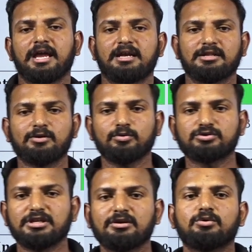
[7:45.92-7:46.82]
கேட்டிருந்த
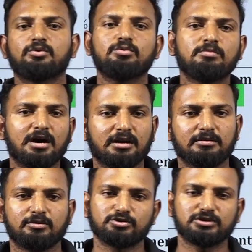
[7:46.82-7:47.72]
கொஸ்டின் டூ மார்க்
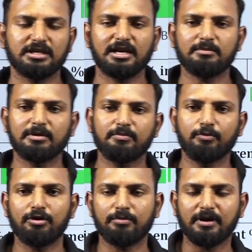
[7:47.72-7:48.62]
கொஸ்டினில் நமக்கு
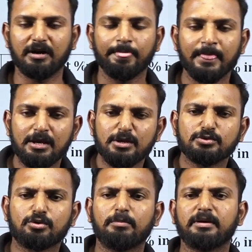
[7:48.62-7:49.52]
போட்டிருப்பாங்க
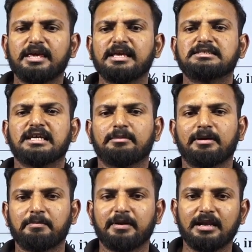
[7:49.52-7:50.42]
ஸோ ரொம்ப ஈஸியாக
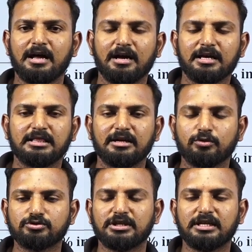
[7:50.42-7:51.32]
நம்ம என்ன பண்ணிடலாம் இந்த
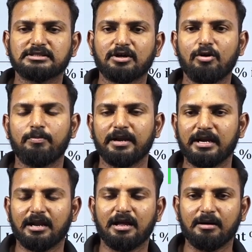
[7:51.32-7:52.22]
கொஸ்டினை சால்வ்
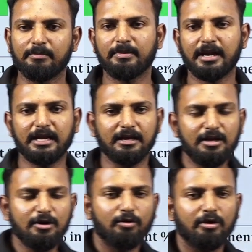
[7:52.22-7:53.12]
பண்ணிடலாம் ரைட்
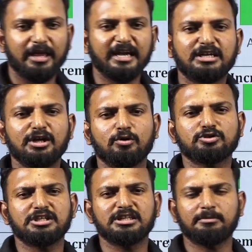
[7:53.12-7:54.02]
ஒரு எட்டு
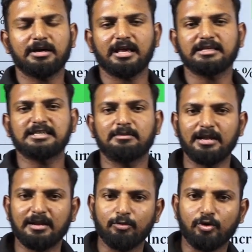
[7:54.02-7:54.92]
கொஸ்டின் இந்த மாதிரி
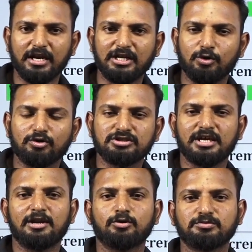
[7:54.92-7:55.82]
எக்ஸாமில் நமக்கு ஒரு எட்டு
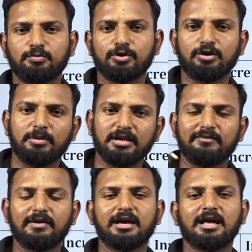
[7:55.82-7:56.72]
கொஸ்டின் ஏழு கொஸ்டின் போட்டோம்
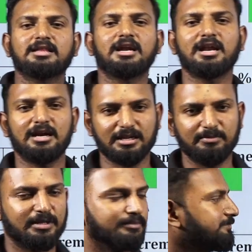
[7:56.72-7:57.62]
அப்படின்னாவே அது நல்ல அட்டம்ப்ட்